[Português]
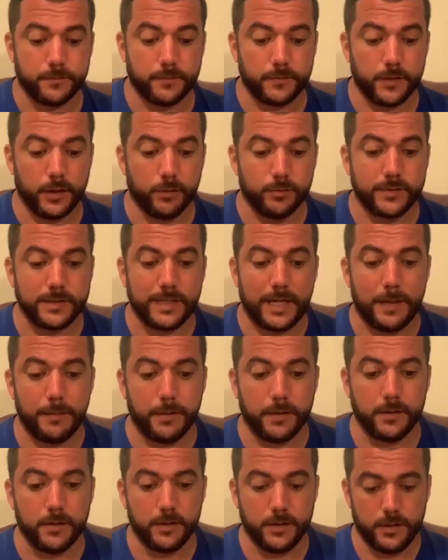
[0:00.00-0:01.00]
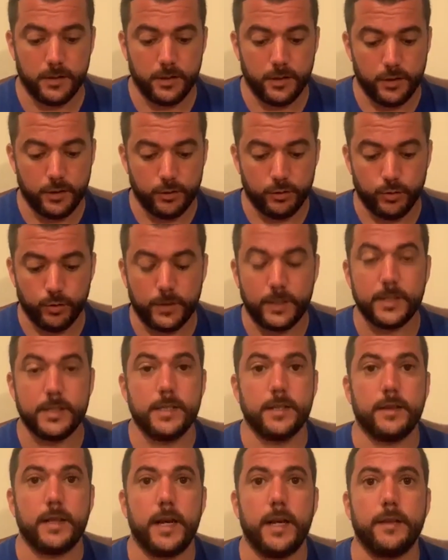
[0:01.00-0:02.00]
Não saiba do que
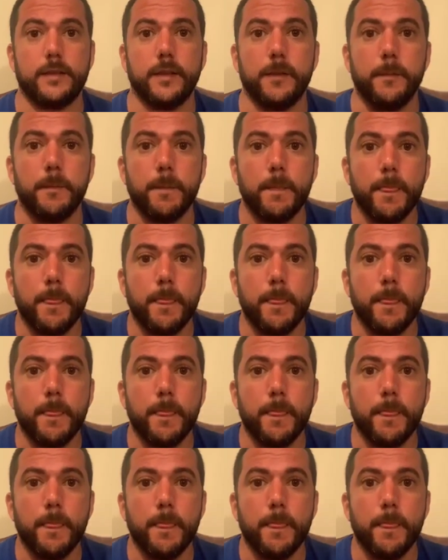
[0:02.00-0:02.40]
se trata.